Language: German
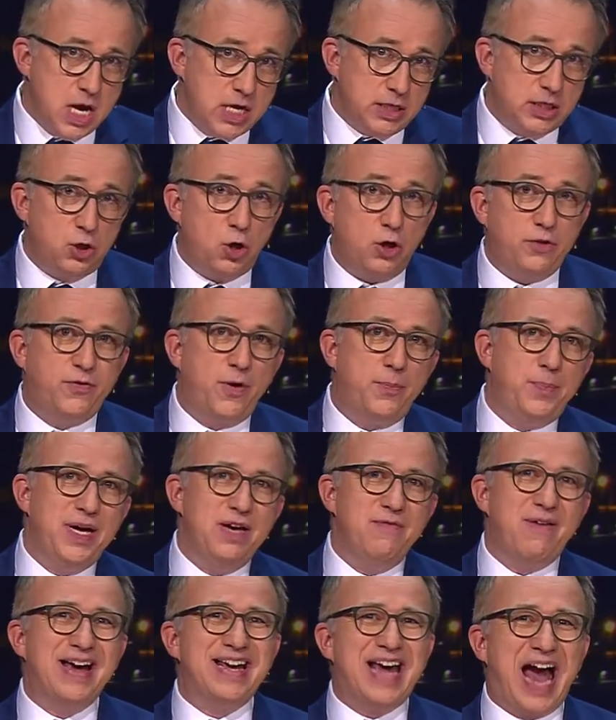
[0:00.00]
Die
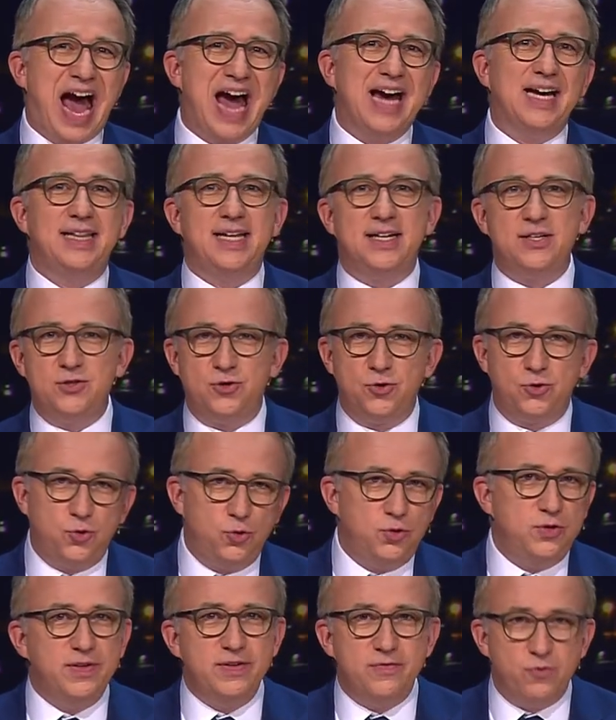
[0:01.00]
JVB war jahrelang so
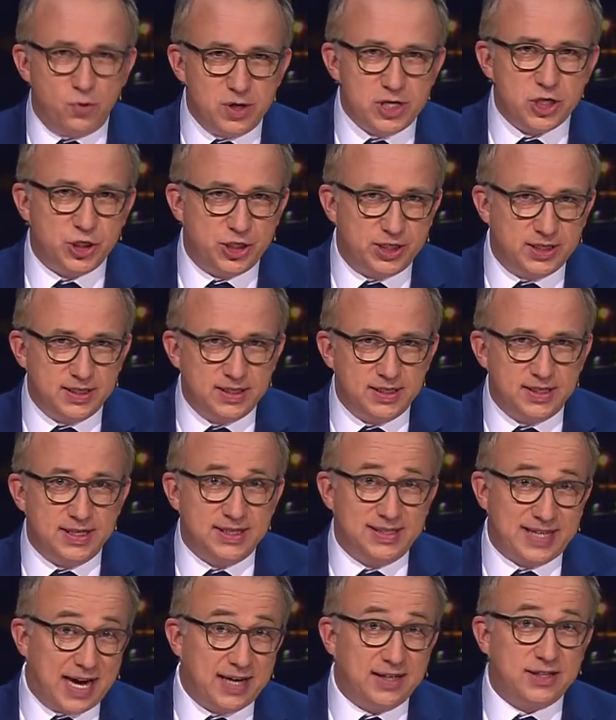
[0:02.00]
gut wie wurscht.
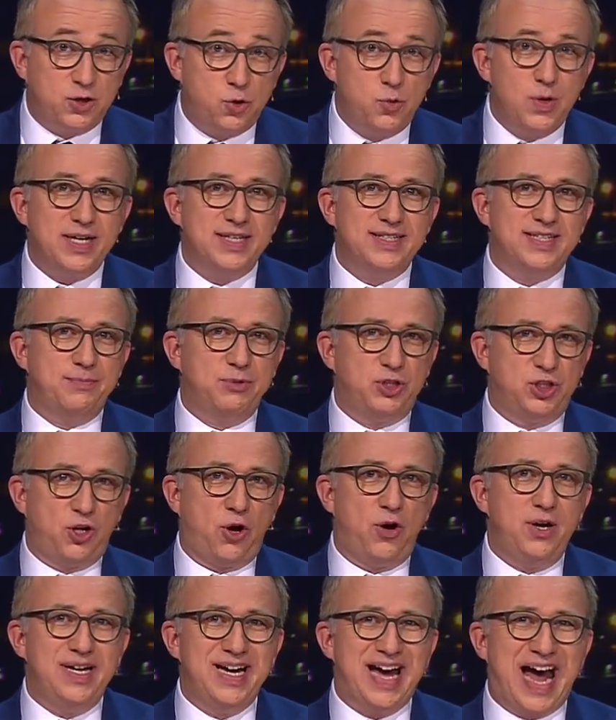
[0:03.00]
Dank Kurz am
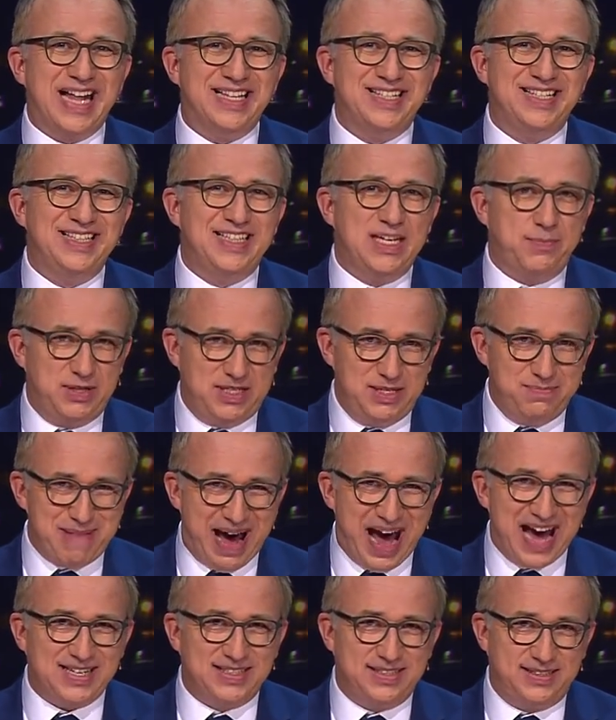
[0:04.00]
Steuer hat sich aber die
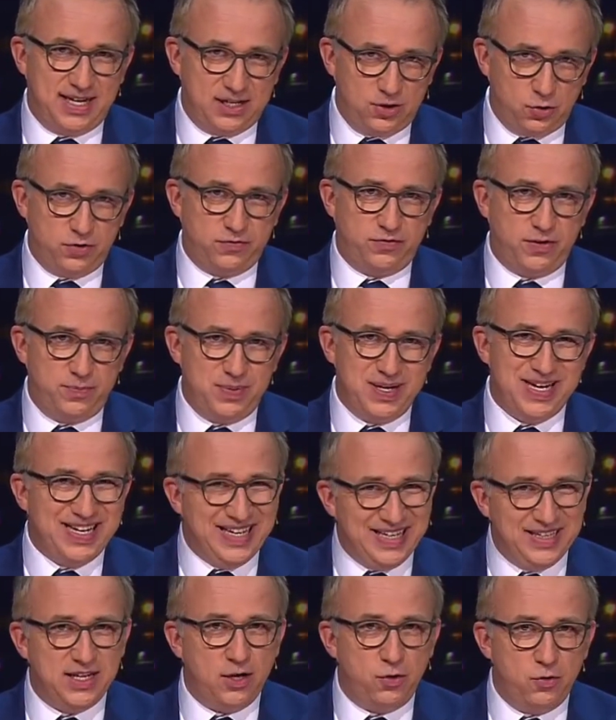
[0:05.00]
Macht der JVB
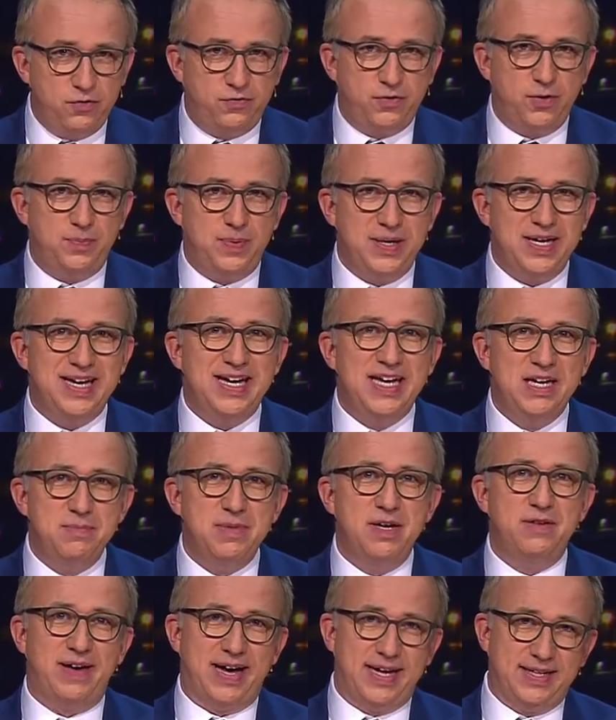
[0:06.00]
in der ÖVP
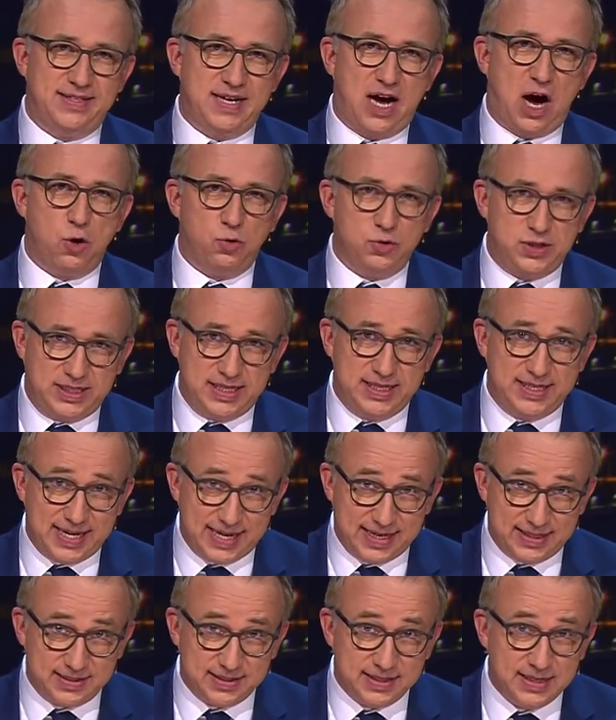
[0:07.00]
immer weiter
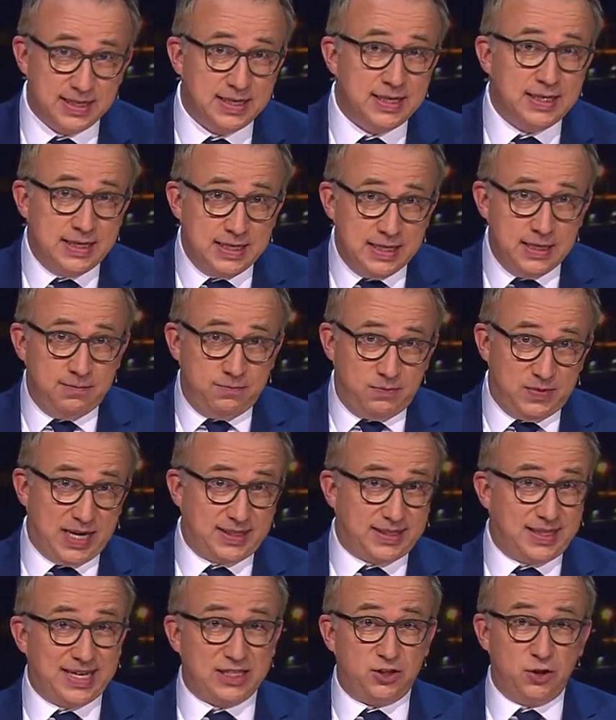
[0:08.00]
ausgedehnt. Nach
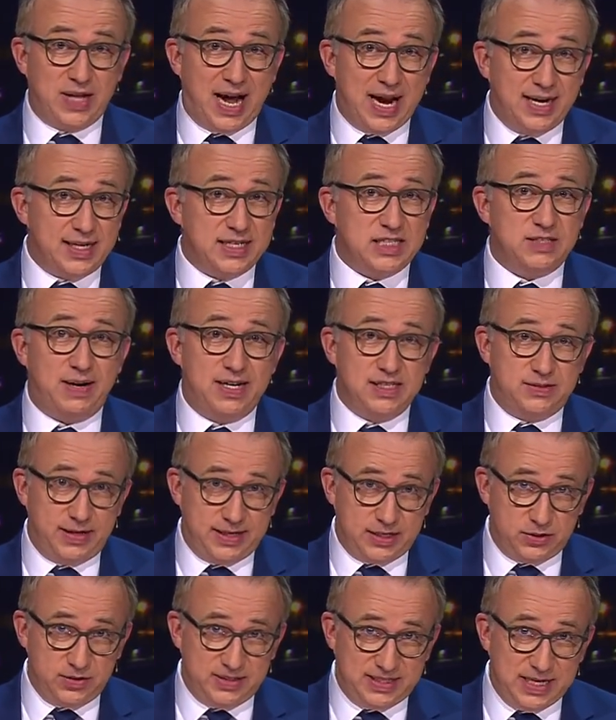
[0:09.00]
der Nationalratswahl
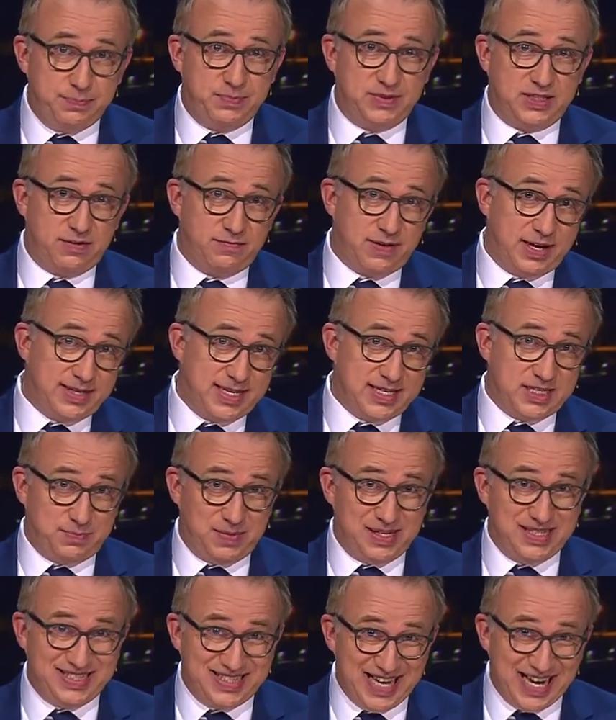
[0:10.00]
2017 waren
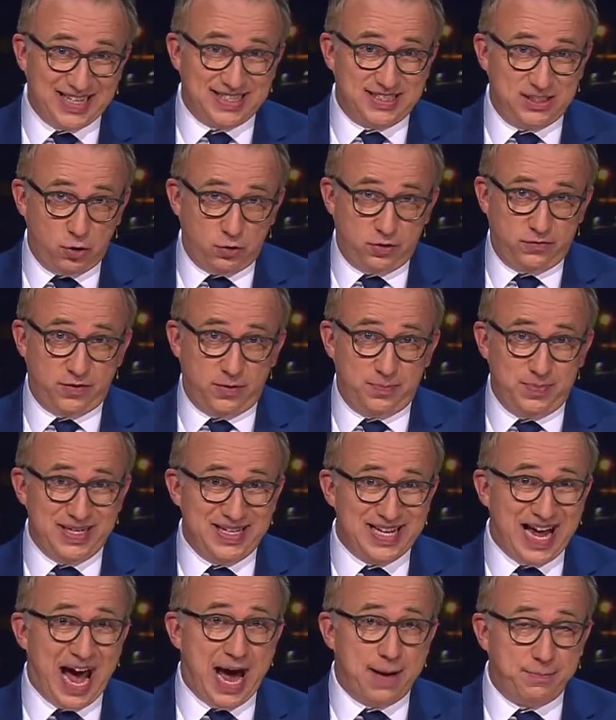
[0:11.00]
erstmals sechs
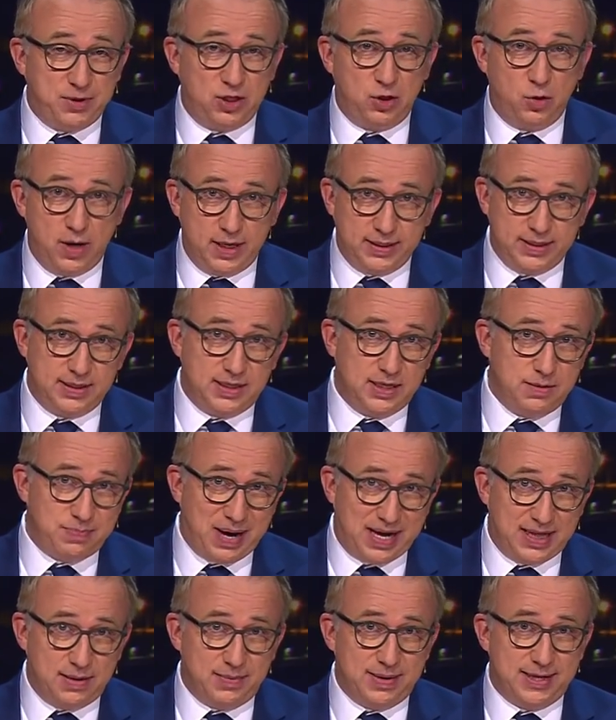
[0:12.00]
JVBler Abgeordnete im
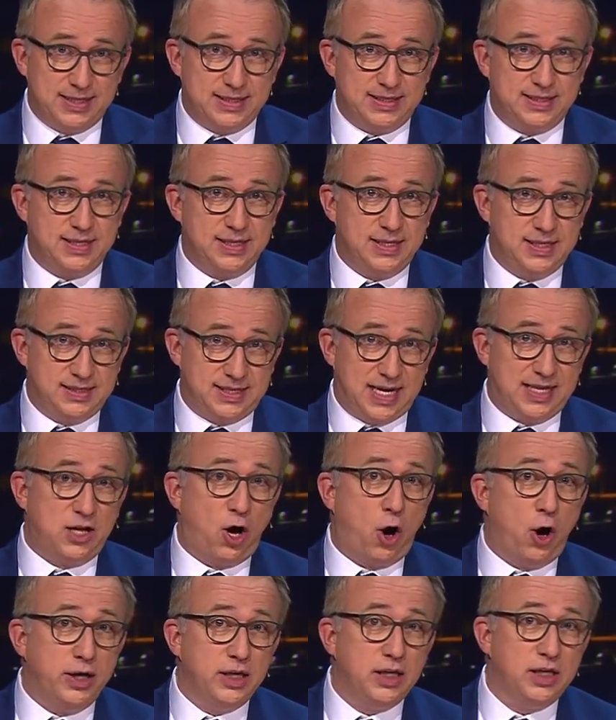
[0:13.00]
Parlament. Seit der
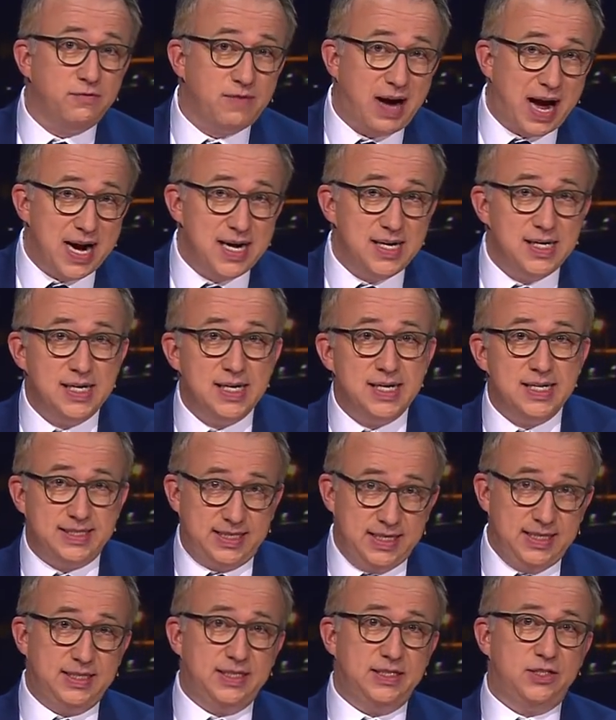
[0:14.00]
heurigen Wahl
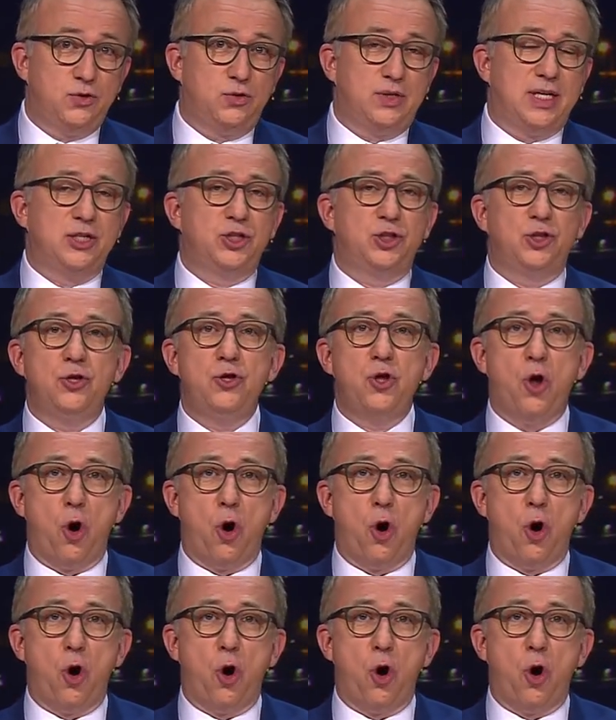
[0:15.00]
sind es sogar schon